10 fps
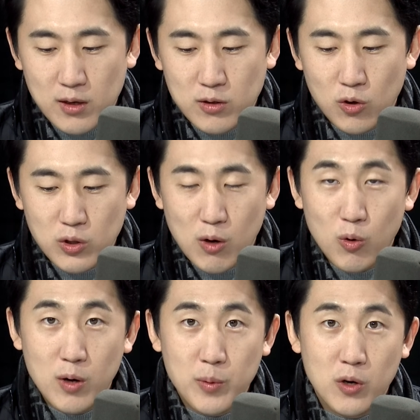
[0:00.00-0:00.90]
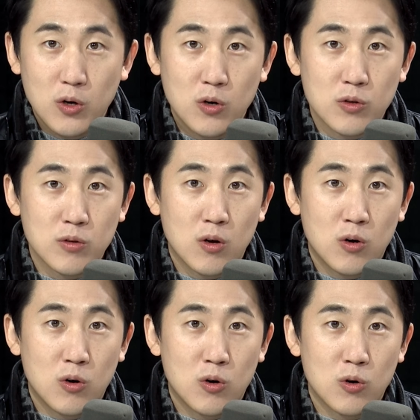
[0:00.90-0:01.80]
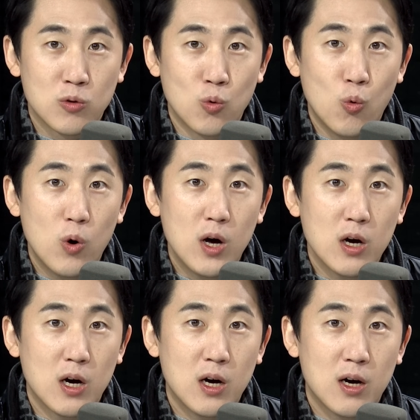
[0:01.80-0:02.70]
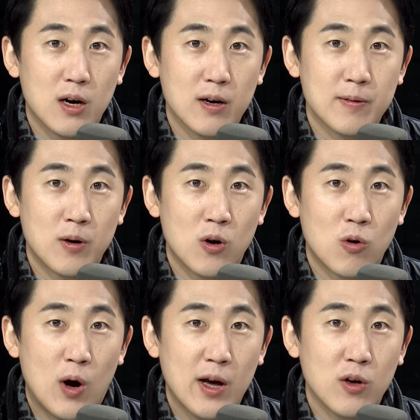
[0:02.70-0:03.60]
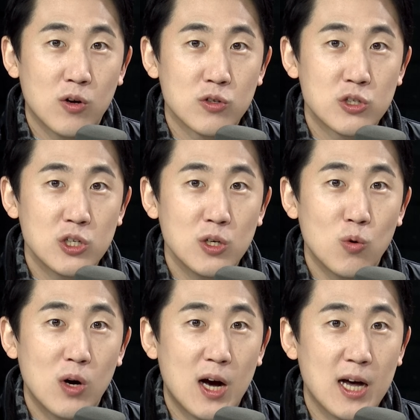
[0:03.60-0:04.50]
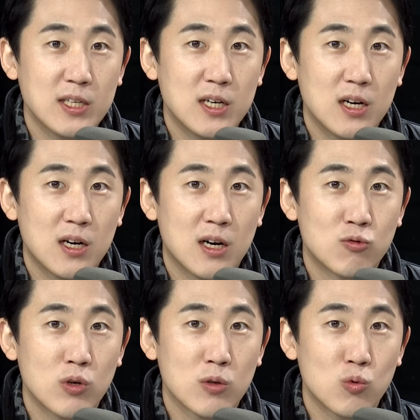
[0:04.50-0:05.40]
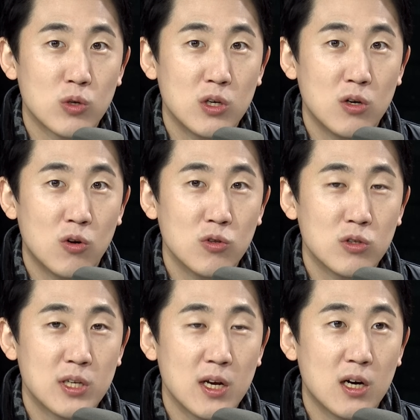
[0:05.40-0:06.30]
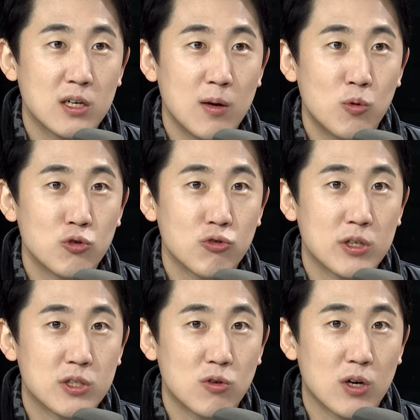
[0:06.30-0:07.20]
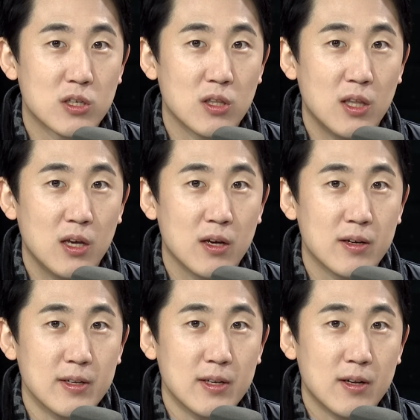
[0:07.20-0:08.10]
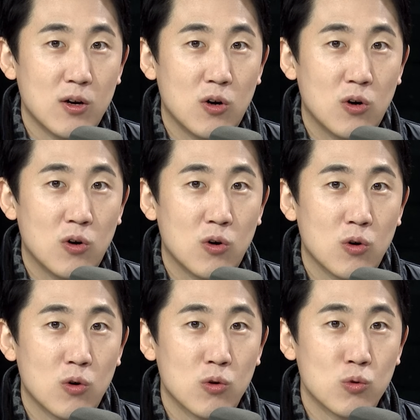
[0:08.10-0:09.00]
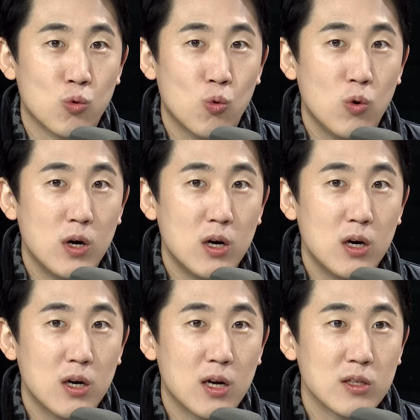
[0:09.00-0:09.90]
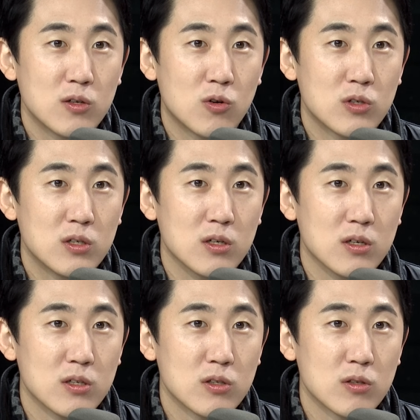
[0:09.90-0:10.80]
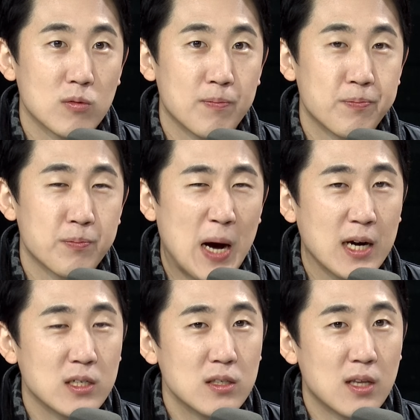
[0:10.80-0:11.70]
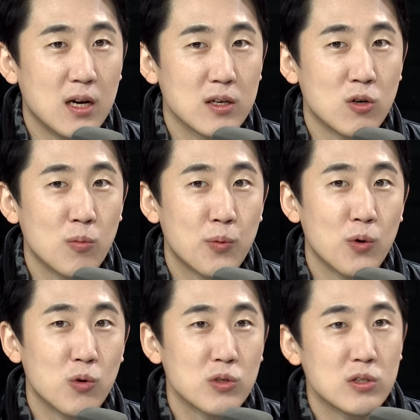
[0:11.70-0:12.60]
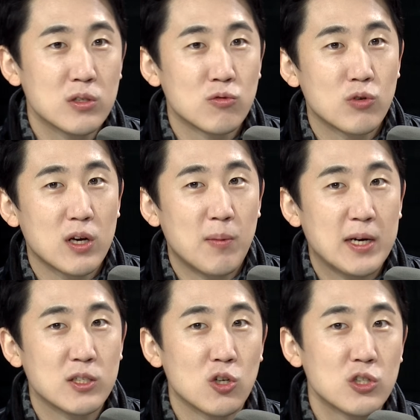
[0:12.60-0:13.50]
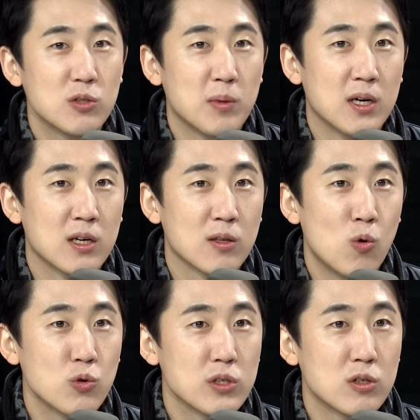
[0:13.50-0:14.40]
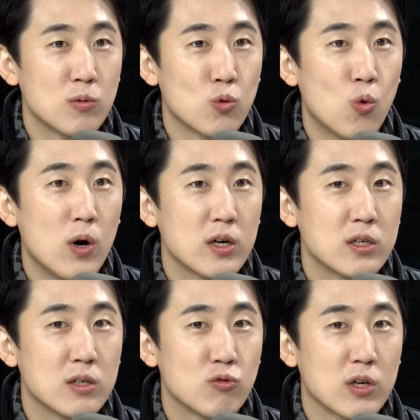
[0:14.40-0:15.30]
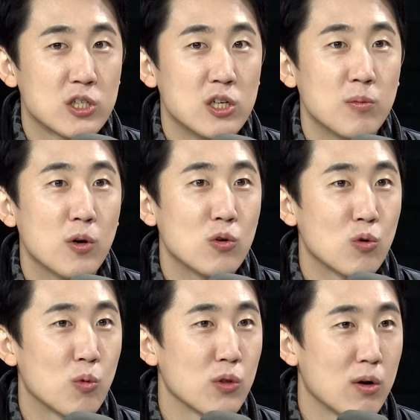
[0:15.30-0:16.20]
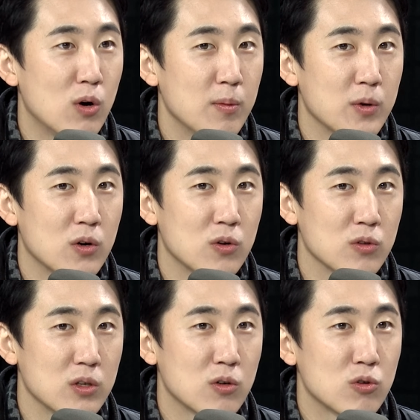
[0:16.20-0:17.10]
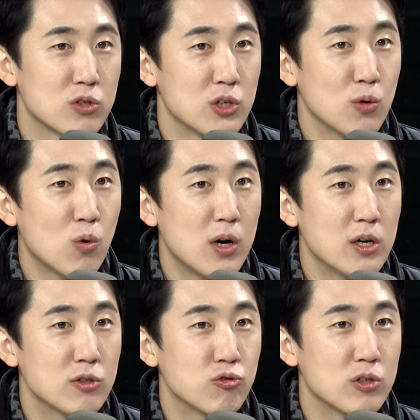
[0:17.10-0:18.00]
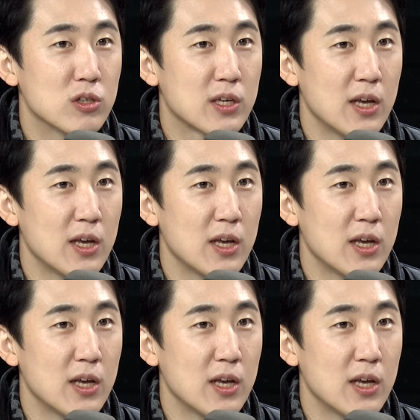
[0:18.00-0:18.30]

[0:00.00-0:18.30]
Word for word: 그렇다고 하면 어, 노화가 어, 과연 치료가 가능한가 우리가 또 이런 생각을 해볼 음. 수가 있을 것 같은데 어, 노화라는 거를 음, 막는다 이런 표현은 우리가 많이 썼지만 혹시 그럼 노화를 우리가 질병으로 본다고 하면 이거를 치료할 수 있는